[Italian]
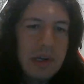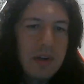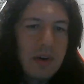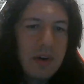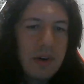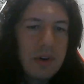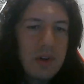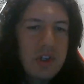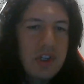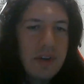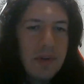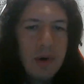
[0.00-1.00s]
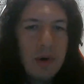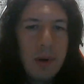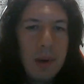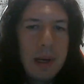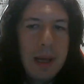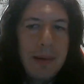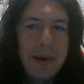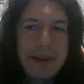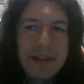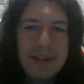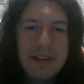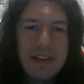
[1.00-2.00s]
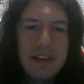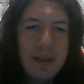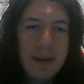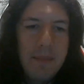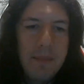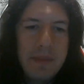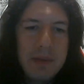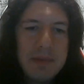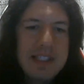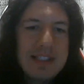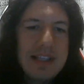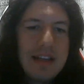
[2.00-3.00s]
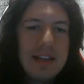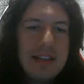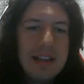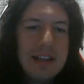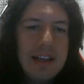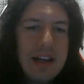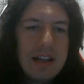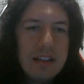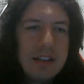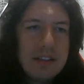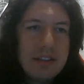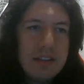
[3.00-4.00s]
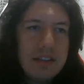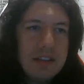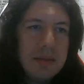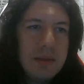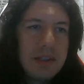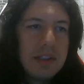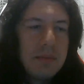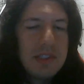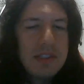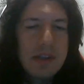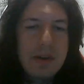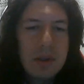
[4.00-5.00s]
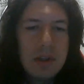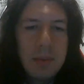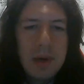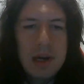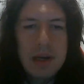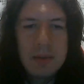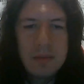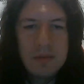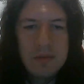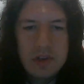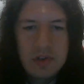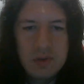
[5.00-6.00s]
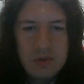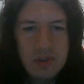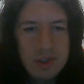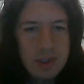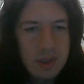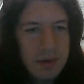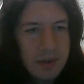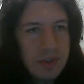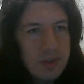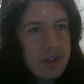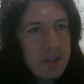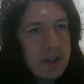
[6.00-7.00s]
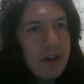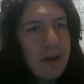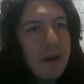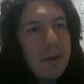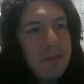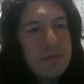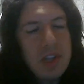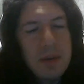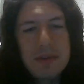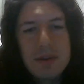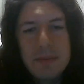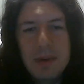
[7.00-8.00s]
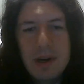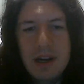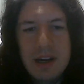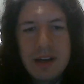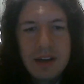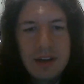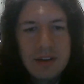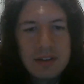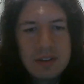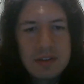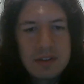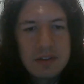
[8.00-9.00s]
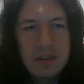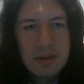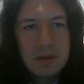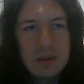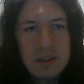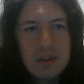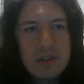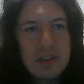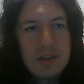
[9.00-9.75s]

non conoscevo la parte dei misteri italiani di Martin Bessar, quindi magari mi faccio un giro, vedo se cioè, mi sembra carina, vedo se trovo qualcosa di